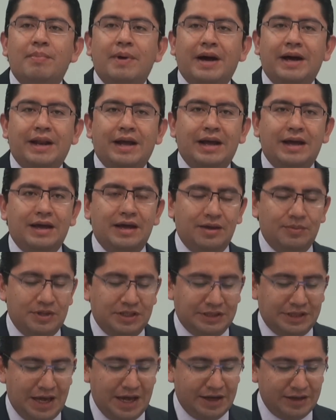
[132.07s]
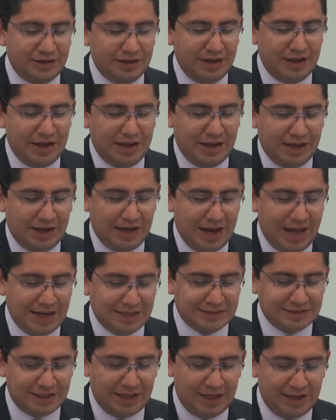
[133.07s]
para evitar el
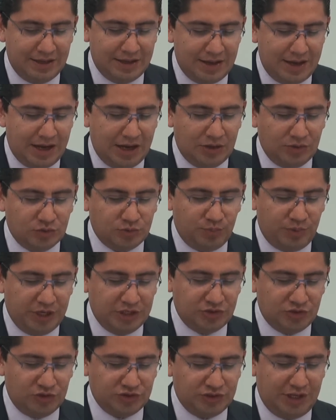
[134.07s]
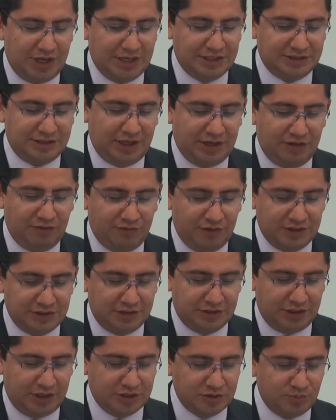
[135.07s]
alza a los precios de las
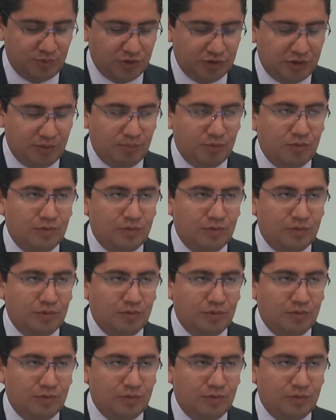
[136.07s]
tarifas de transporte